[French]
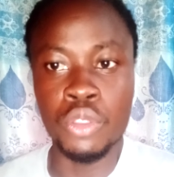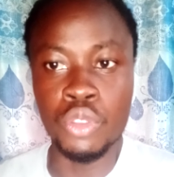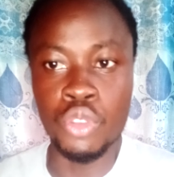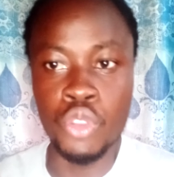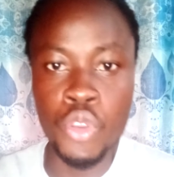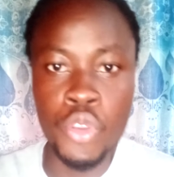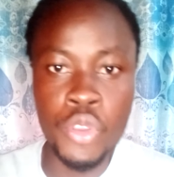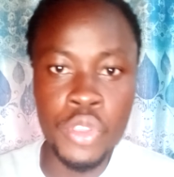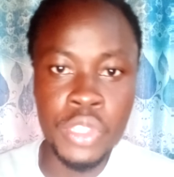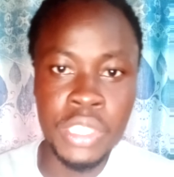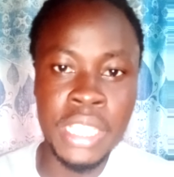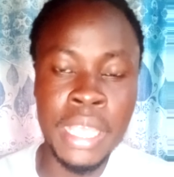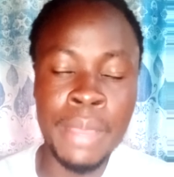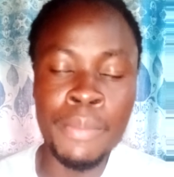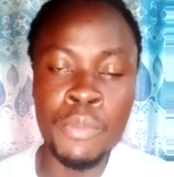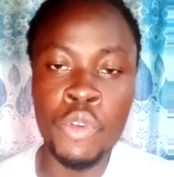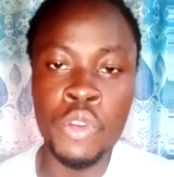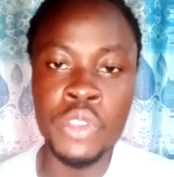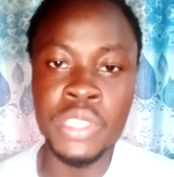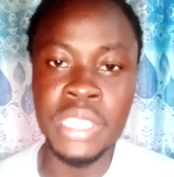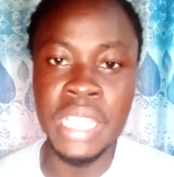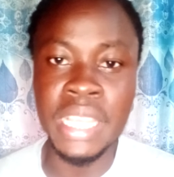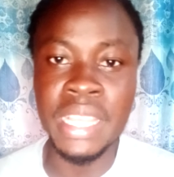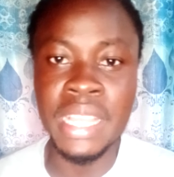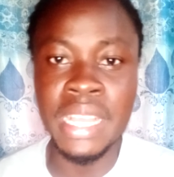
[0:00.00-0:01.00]
Deuxième
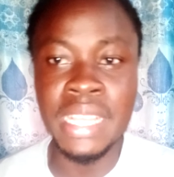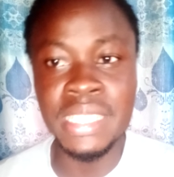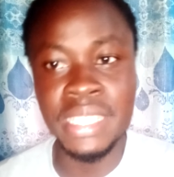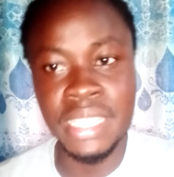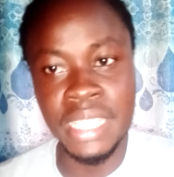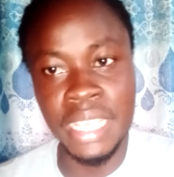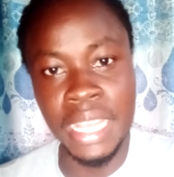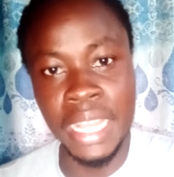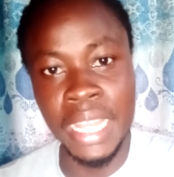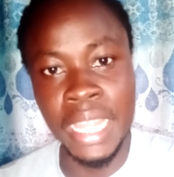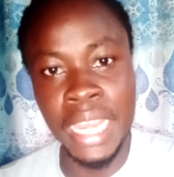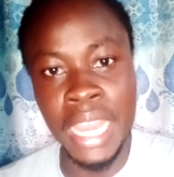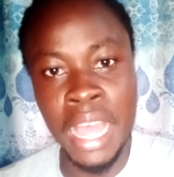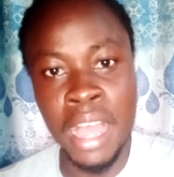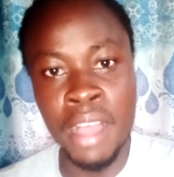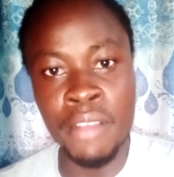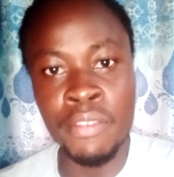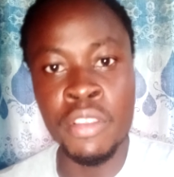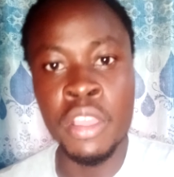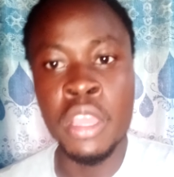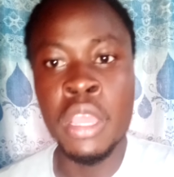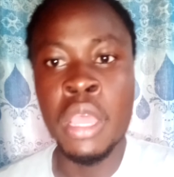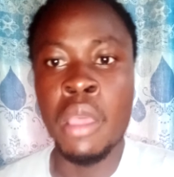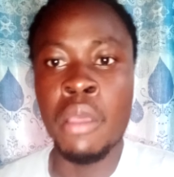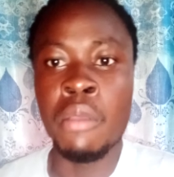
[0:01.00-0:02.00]
conséquence qui est grave,
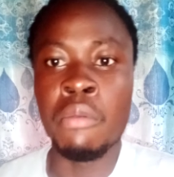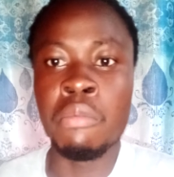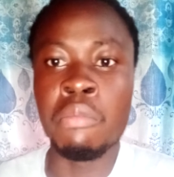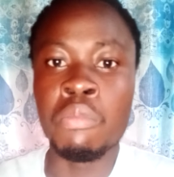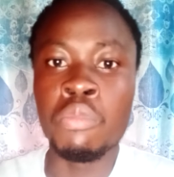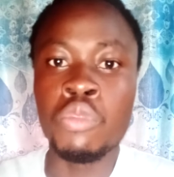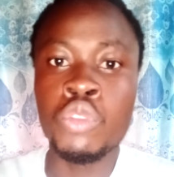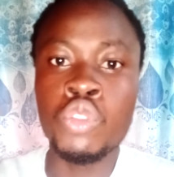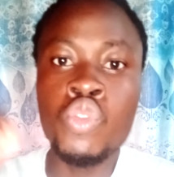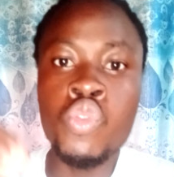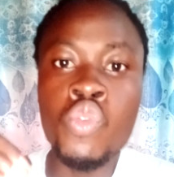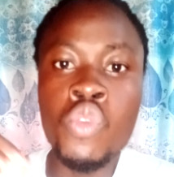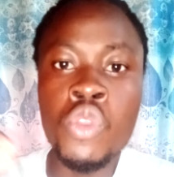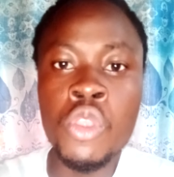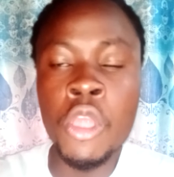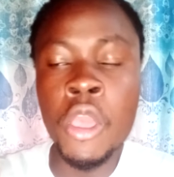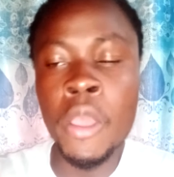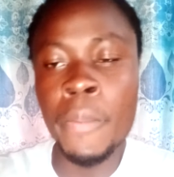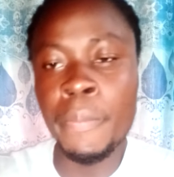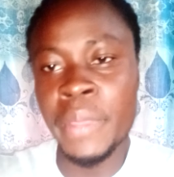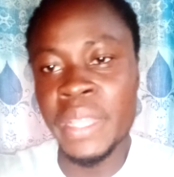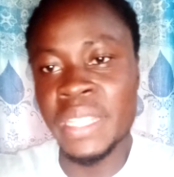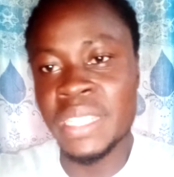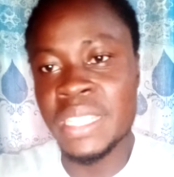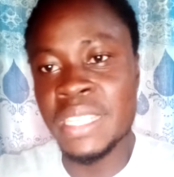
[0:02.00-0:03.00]
tous
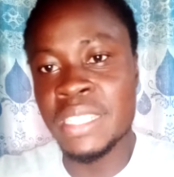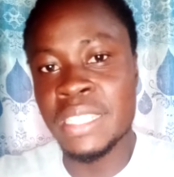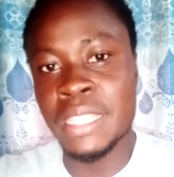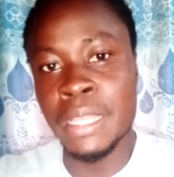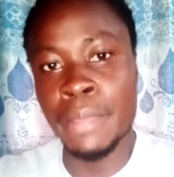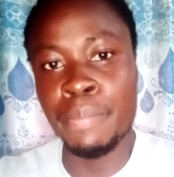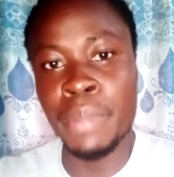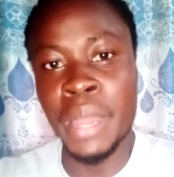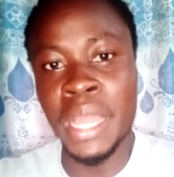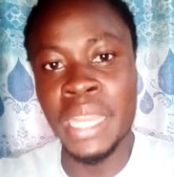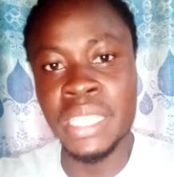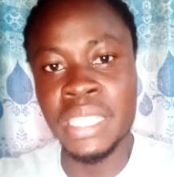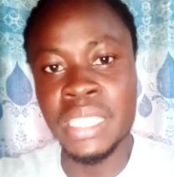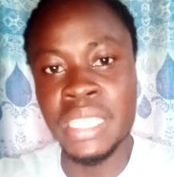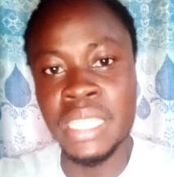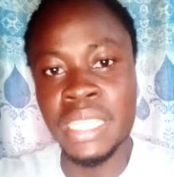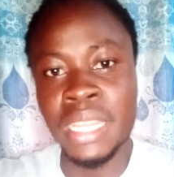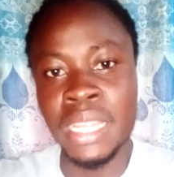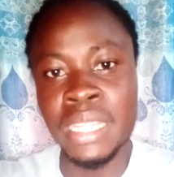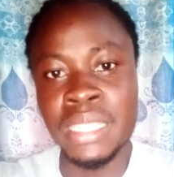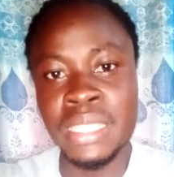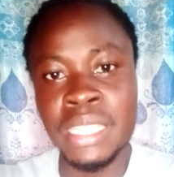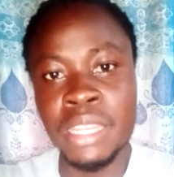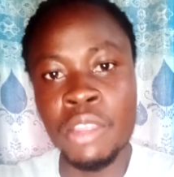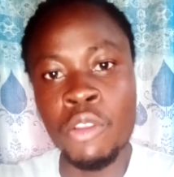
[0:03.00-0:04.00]
leurs petits épargnes qui
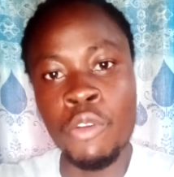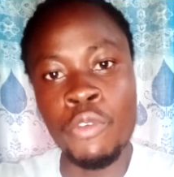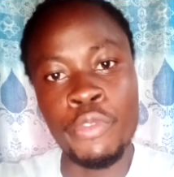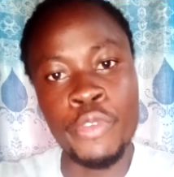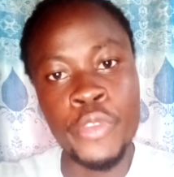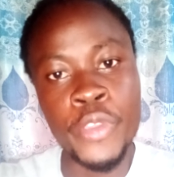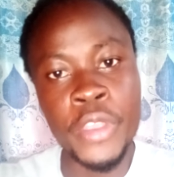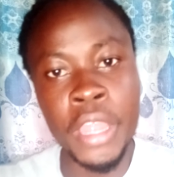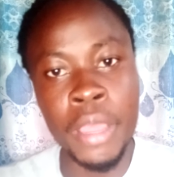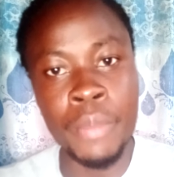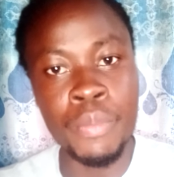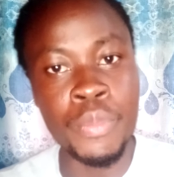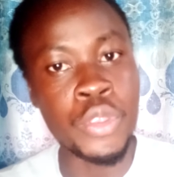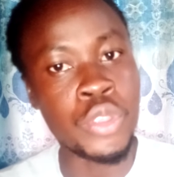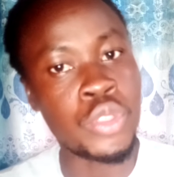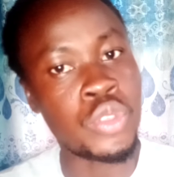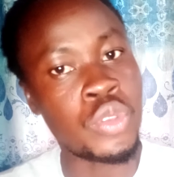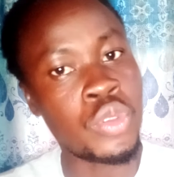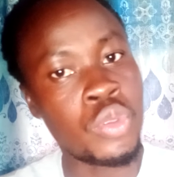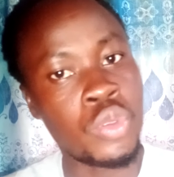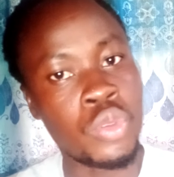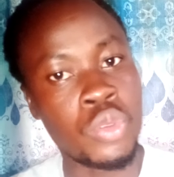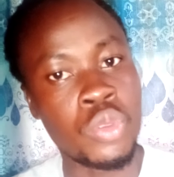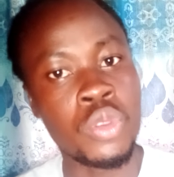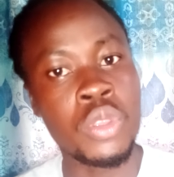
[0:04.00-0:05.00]
rentraient au fur et à
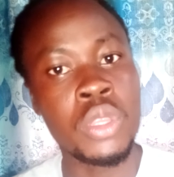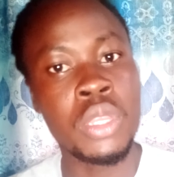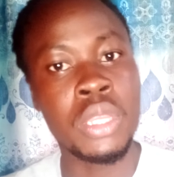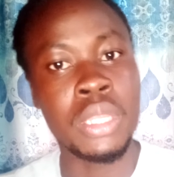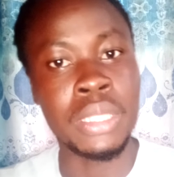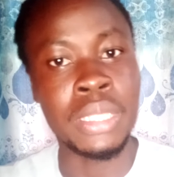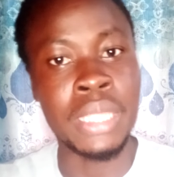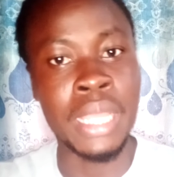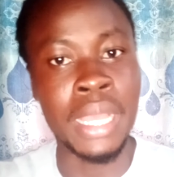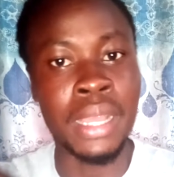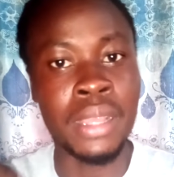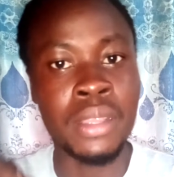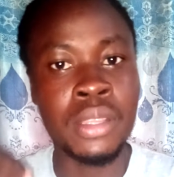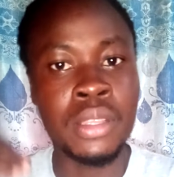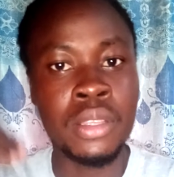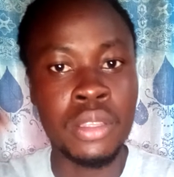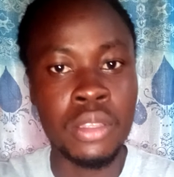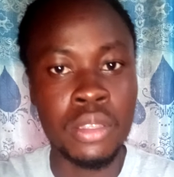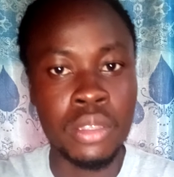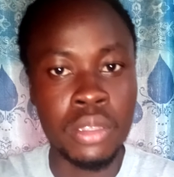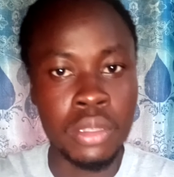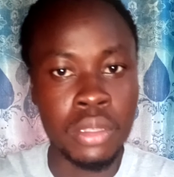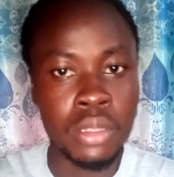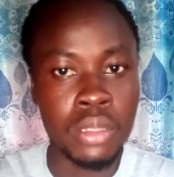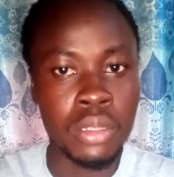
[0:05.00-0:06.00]
mesure dans
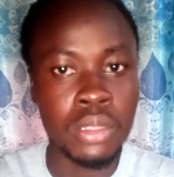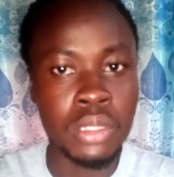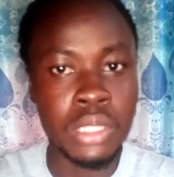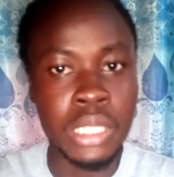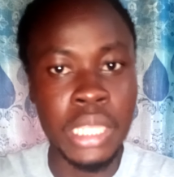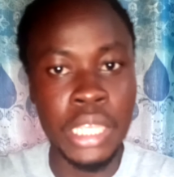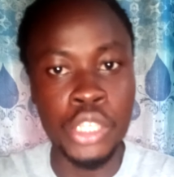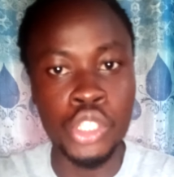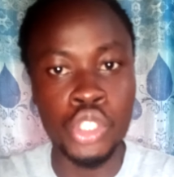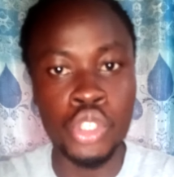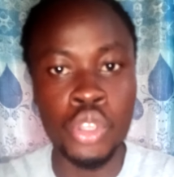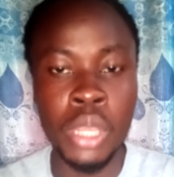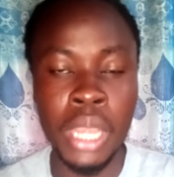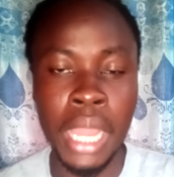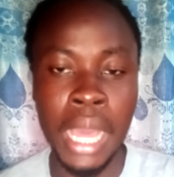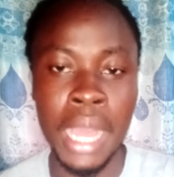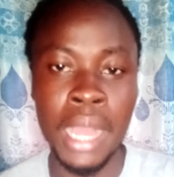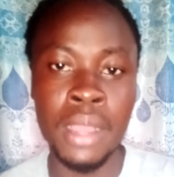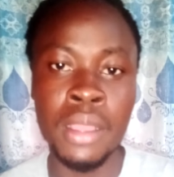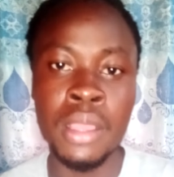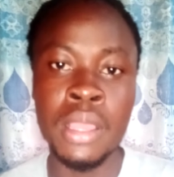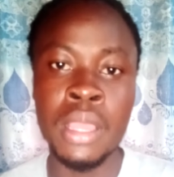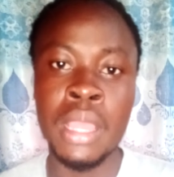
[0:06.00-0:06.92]
ces jeux-là,